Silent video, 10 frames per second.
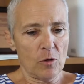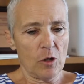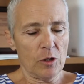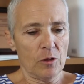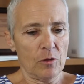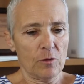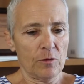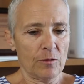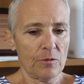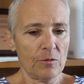code
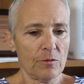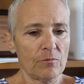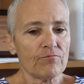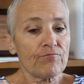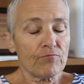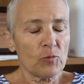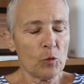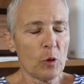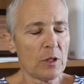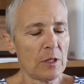de,
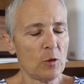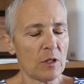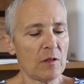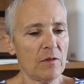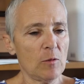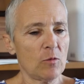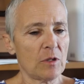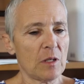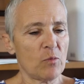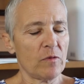de, procédure civile, ou
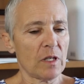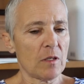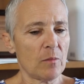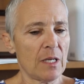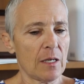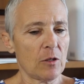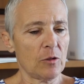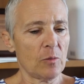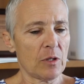ce qui pouvait ressembler à un code de